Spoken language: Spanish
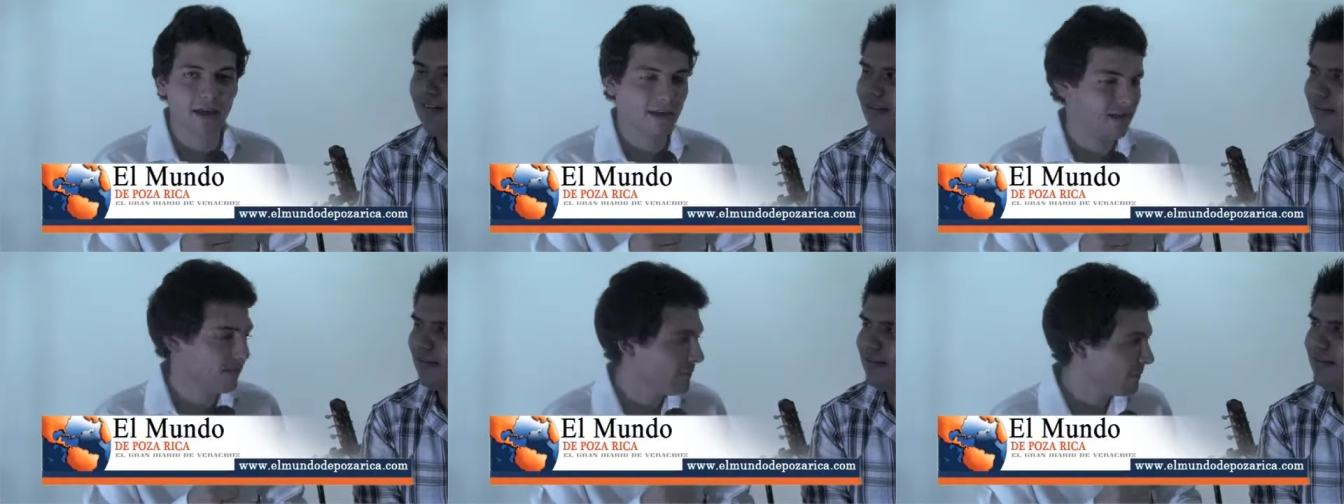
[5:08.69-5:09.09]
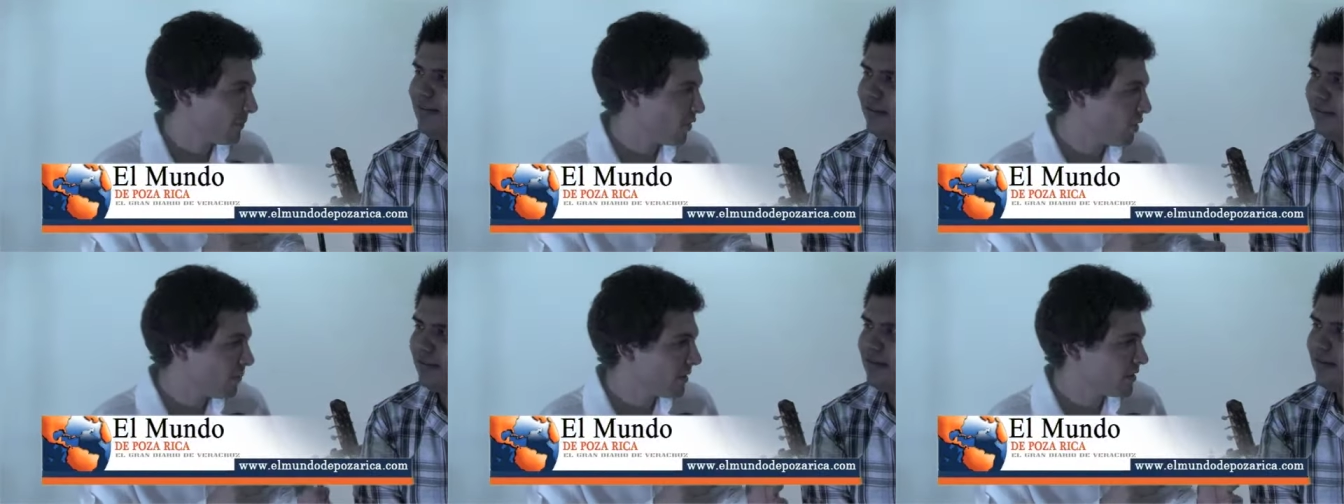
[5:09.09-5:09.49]

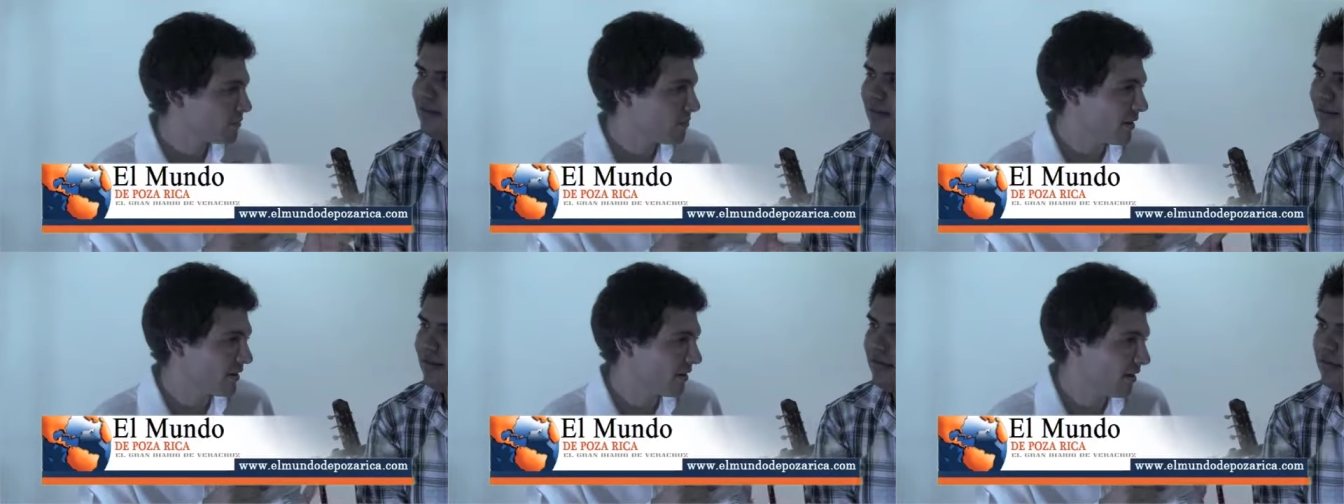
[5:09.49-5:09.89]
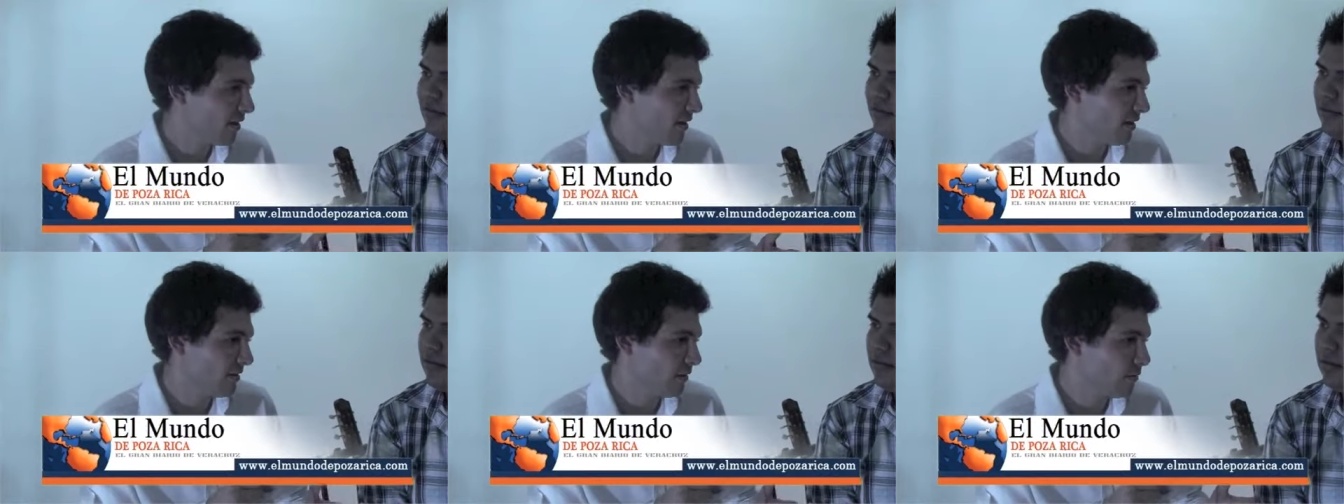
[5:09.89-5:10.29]
Yo me
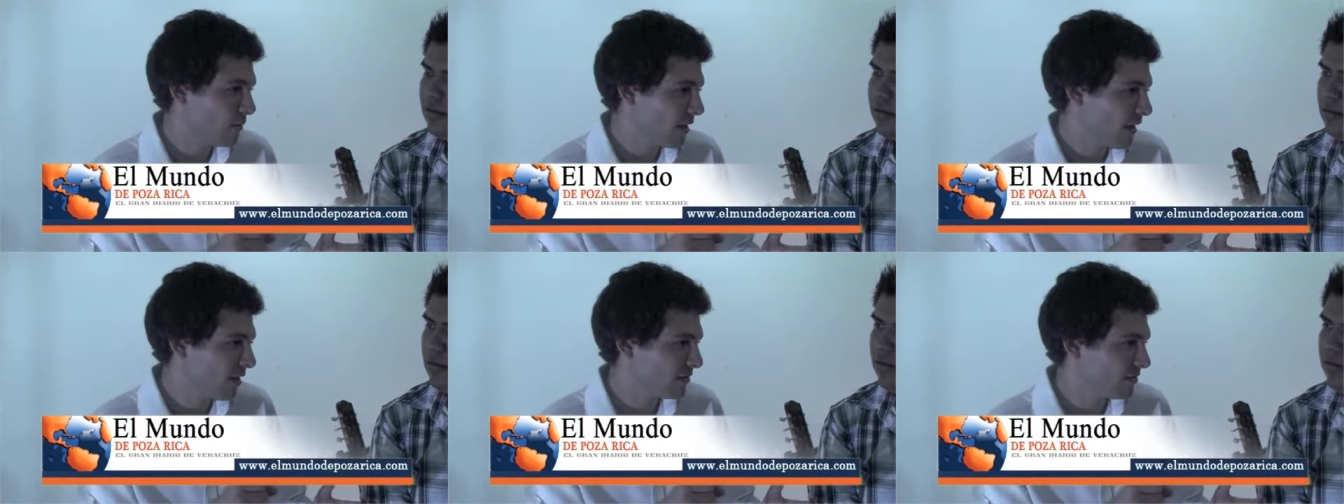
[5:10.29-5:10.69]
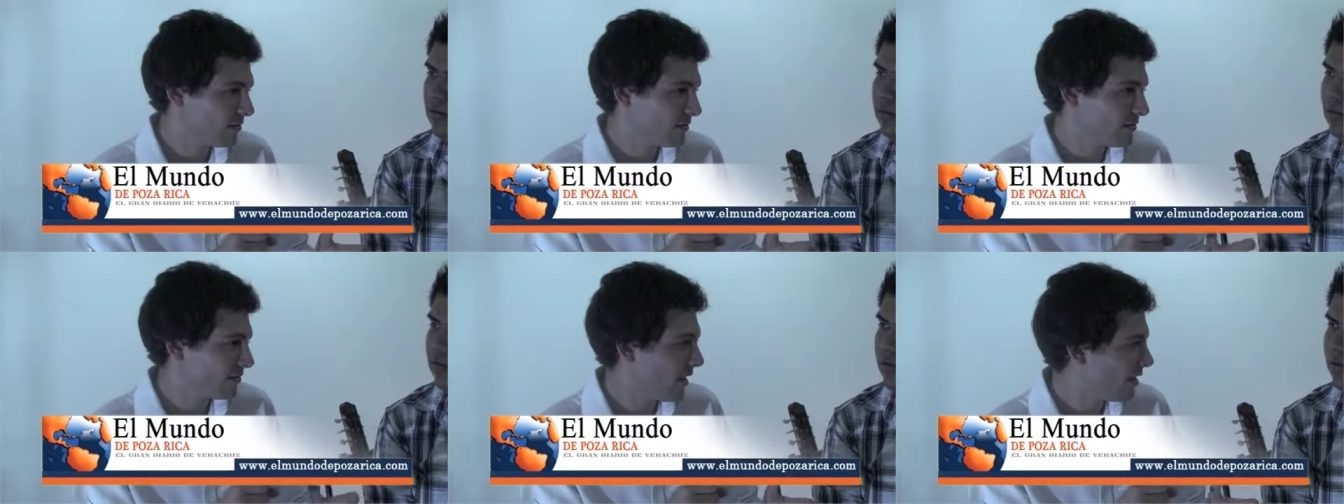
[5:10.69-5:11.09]
desperté como a las
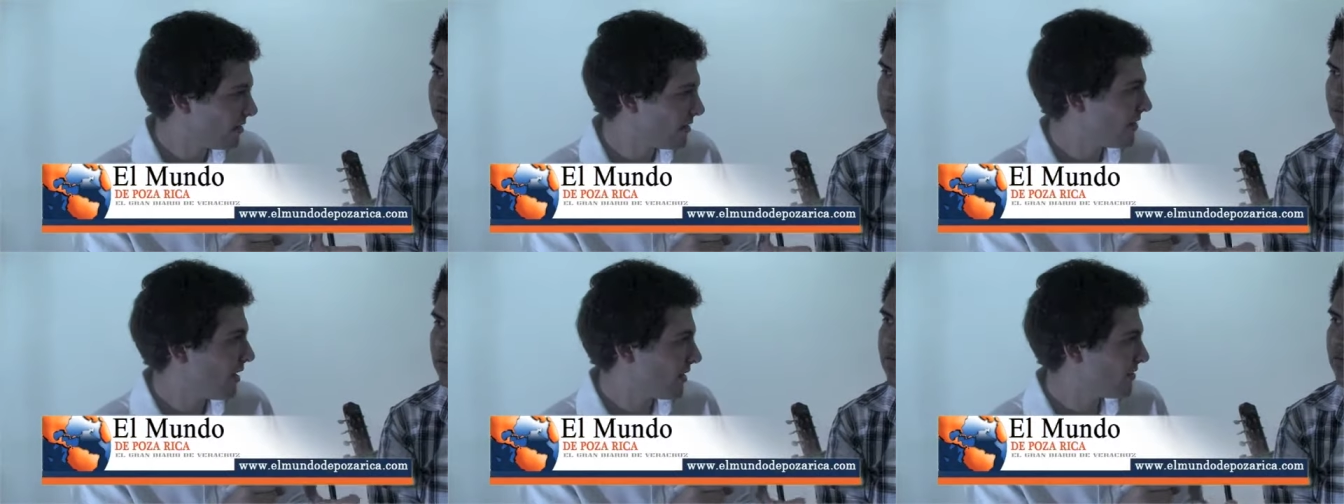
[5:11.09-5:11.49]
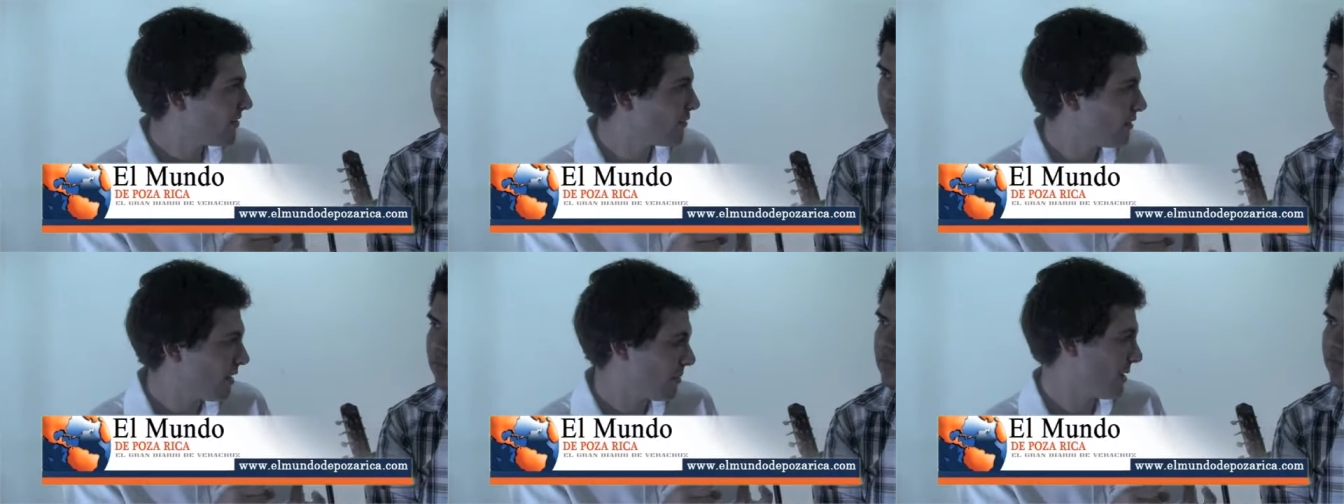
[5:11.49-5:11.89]
seis y
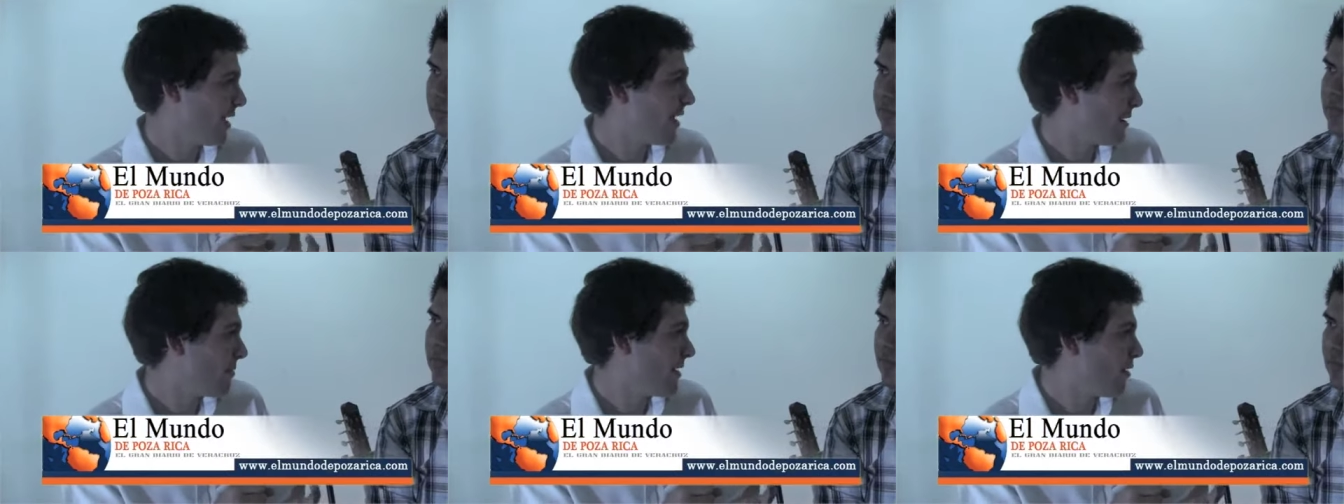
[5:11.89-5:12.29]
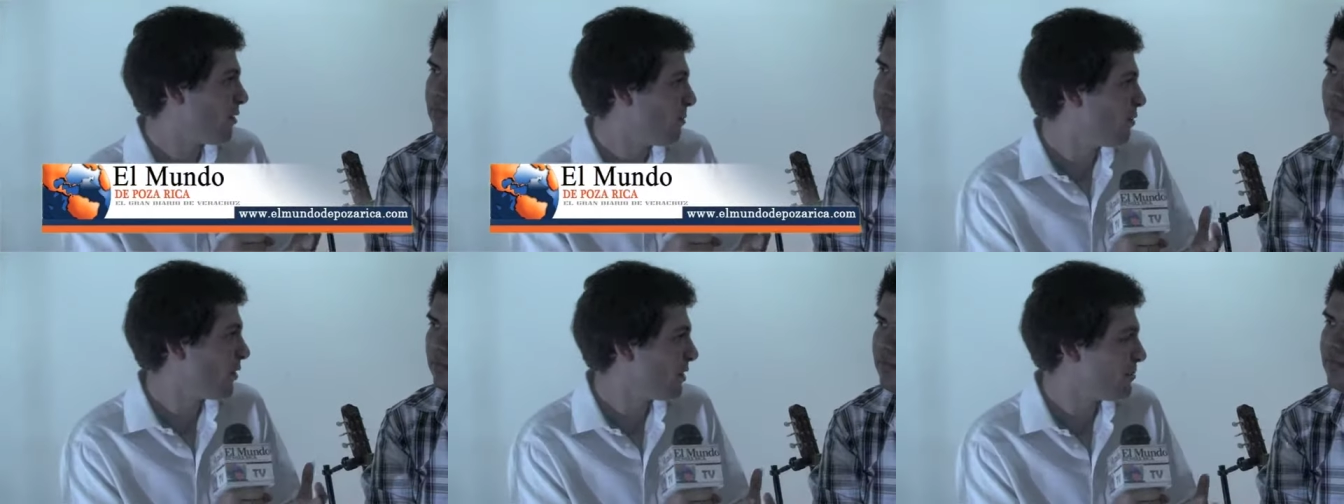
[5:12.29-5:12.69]
cachito de la mañana a ver
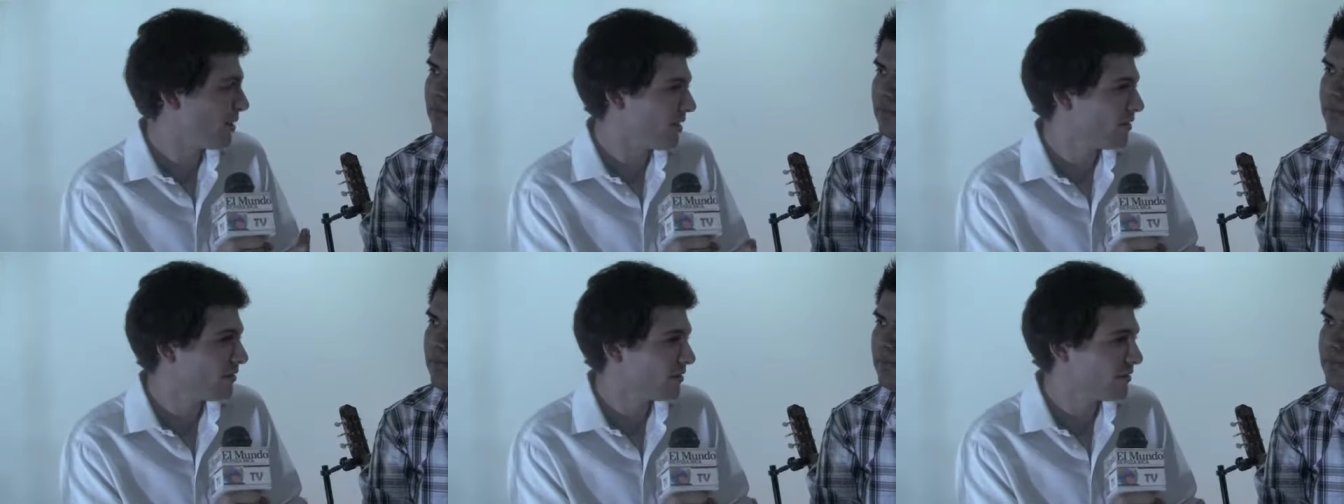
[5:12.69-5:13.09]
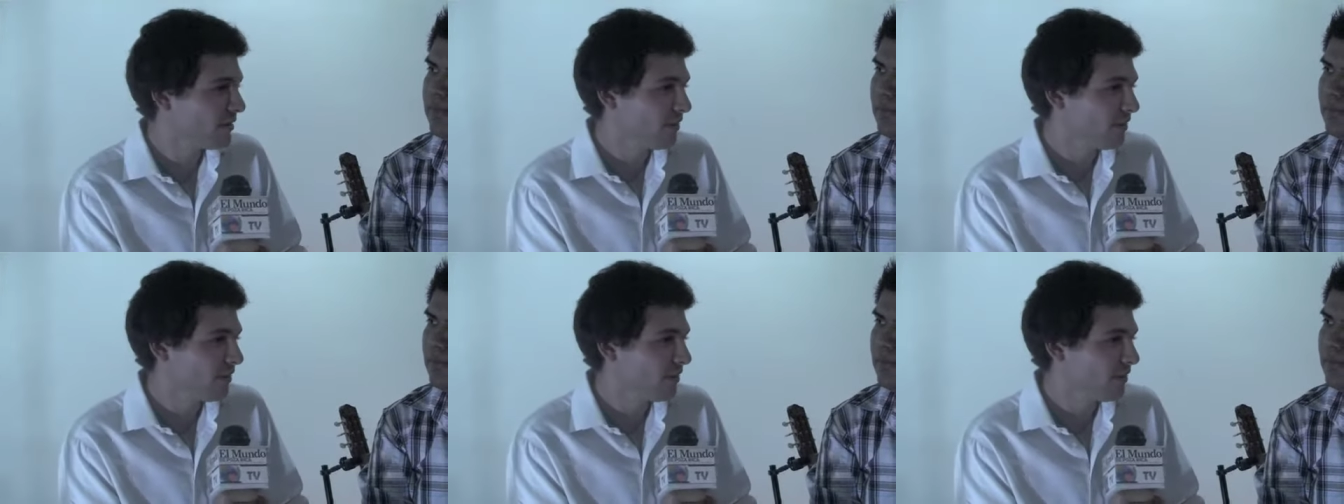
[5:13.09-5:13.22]
cómo iba, ¿no?